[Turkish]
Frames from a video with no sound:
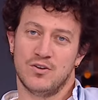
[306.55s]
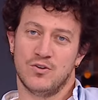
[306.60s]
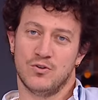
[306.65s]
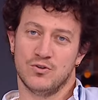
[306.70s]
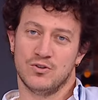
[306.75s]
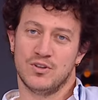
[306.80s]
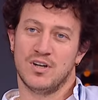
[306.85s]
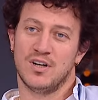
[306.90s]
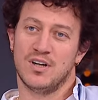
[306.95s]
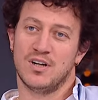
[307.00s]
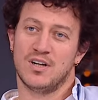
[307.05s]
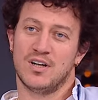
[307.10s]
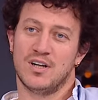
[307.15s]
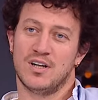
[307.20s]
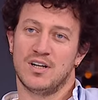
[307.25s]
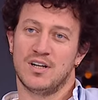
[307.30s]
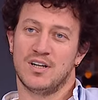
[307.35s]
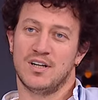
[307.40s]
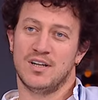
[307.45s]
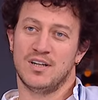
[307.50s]
O da
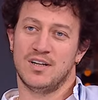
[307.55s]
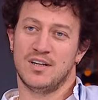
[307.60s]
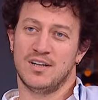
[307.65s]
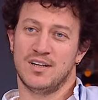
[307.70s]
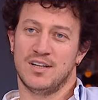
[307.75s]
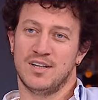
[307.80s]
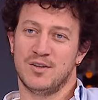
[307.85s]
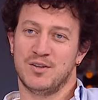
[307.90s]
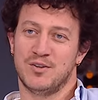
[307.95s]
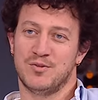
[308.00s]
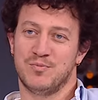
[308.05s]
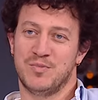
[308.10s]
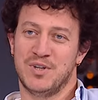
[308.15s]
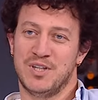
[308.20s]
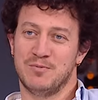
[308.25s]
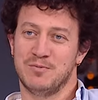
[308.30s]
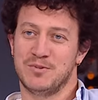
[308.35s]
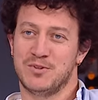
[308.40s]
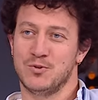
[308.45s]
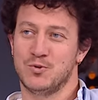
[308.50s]
e,
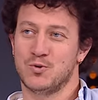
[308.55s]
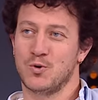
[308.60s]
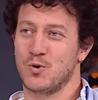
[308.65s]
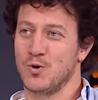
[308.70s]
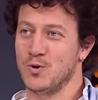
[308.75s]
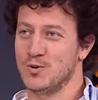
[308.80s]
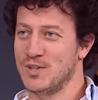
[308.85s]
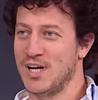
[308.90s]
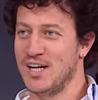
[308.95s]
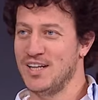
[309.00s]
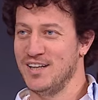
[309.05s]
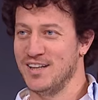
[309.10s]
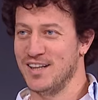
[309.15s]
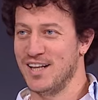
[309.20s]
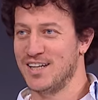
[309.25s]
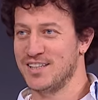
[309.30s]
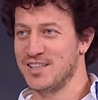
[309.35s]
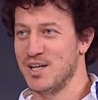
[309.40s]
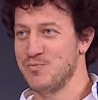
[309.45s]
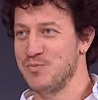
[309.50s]
benim için çok özel
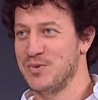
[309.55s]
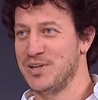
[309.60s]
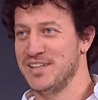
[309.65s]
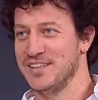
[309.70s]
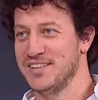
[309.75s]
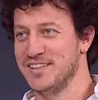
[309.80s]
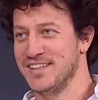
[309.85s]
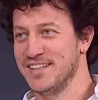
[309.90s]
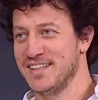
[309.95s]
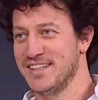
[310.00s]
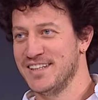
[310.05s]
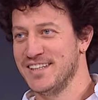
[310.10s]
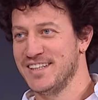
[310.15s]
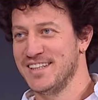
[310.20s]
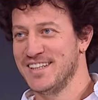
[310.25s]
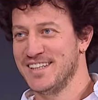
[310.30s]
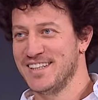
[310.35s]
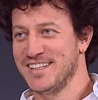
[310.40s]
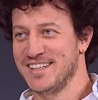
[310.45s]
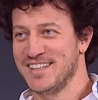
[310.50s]
yıllardan biriydi.
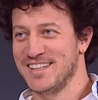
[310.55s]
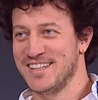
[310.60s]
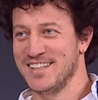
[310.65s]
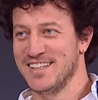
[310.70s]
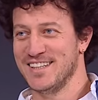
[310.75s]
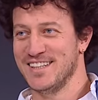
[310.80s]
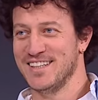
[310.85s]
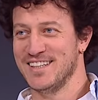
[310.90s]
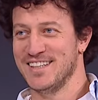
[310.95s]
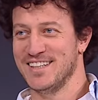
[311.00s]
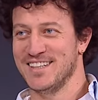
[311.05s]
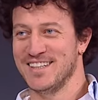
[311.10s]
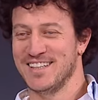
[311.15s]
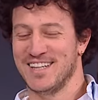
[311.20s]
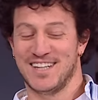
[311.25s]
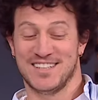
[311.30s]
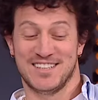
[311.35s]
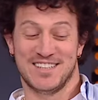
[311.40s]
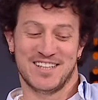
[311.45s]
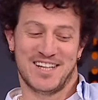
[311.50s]
E,
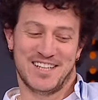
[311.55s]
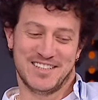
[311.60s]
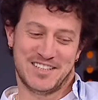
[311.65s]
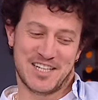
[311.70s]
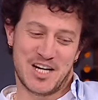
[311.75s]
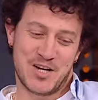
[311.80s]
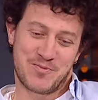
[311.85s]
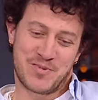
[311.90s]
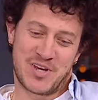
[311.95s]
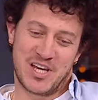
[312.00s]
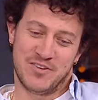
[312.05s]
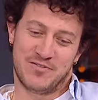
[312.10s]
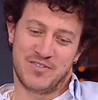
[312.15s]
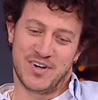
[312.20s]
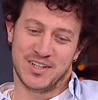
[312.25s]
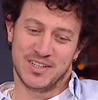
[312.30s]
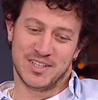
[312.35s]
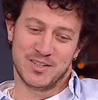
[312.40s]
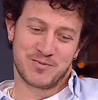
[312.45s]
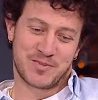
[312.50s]
acayip keyif
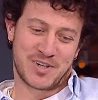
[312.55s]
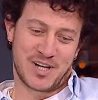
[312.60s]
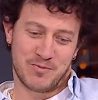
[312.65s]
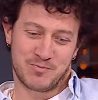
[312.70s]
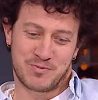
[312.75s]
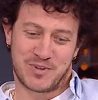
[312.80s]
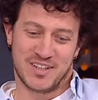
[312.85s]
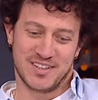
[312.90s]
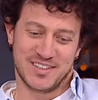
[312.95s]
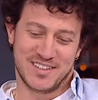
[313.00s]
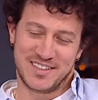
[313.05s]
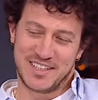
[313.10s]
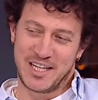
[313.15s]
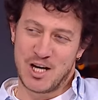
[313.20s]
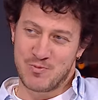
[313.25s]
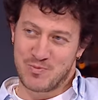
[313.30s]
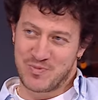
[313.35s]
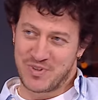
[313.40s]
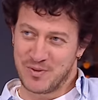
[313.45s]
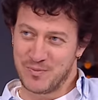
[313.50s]
aldığım, kaptanlığını
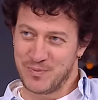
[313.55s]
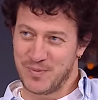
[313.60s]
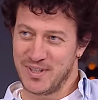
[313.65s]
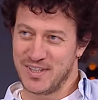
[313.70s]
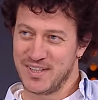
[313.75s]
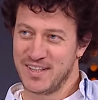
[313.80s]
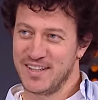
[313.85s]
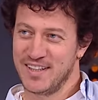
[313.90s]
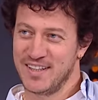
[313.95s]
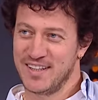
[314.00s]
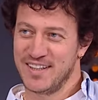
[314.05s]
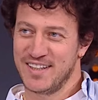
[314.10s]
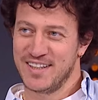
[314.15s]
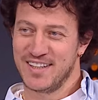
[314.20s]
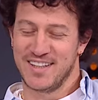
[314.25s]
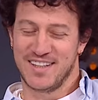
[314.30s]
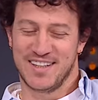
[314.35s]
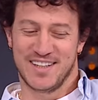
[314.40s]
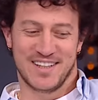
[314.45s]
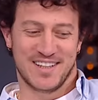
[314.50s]
yaptığım bir
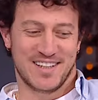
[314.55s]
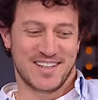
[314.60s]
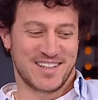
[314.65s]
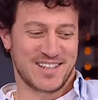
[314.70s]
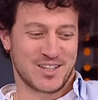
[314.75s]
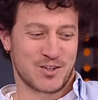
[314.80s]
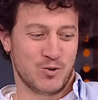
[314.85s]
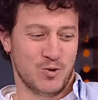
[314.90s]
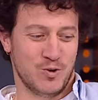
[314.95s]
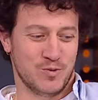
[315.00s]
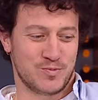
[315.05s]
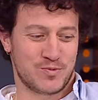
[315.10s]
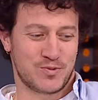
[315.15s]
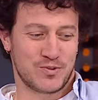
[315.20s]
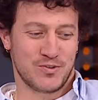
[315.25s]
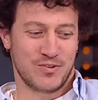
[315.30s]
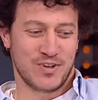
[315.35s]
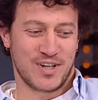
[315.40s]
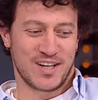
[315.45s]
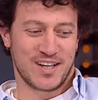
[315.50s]
e,
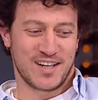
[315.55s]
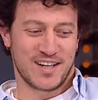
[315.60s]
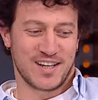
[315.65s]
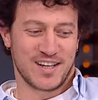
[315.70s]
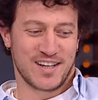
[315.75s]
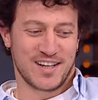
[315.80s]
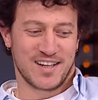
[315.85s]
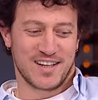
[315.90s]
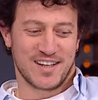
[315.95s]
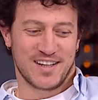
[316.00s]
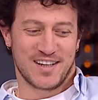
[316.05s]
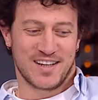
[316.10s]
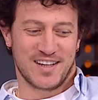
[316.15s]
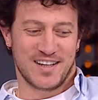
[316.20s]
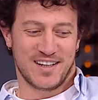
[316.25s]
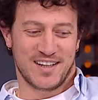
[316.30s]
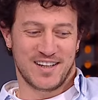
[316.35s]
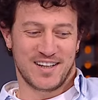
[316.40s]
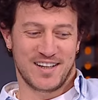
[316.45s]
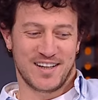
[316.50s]
kulüptü ve
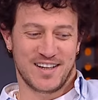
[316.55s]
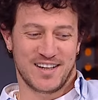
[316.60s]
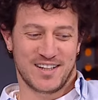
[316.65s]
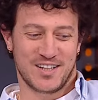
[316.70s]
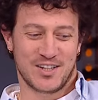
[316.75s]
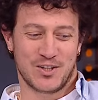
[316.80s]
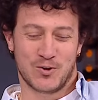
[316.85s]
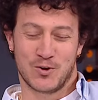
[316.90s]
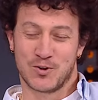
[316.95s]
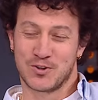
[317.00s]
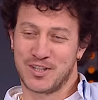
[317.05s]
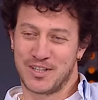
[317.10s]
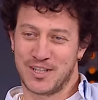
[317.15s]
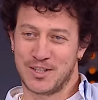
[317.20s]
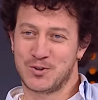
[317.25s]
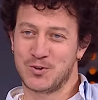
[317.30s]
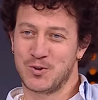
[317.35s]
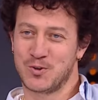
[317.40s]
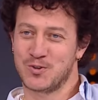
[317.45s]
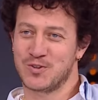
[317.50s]
e, Orada
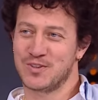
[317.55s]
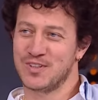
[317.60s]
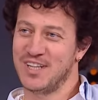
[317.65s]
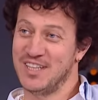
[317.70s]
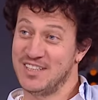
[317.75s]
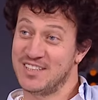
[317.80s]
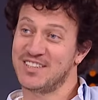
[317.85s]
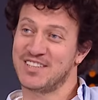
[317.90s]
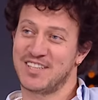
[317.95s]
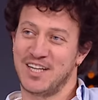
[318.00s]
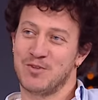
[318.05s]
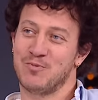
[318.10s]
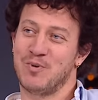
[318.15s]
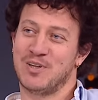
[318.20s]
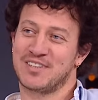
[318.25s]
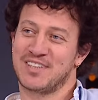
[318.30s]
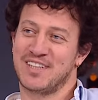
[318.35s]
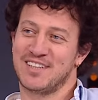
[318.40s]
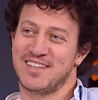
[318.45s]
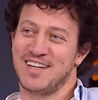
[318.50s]
Eskişehir da çok basket. Eskişehir
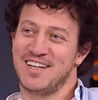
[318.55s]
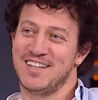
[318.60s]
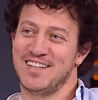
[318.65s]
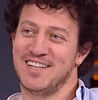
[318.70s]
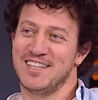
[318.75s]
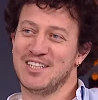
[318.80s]
basket aynen.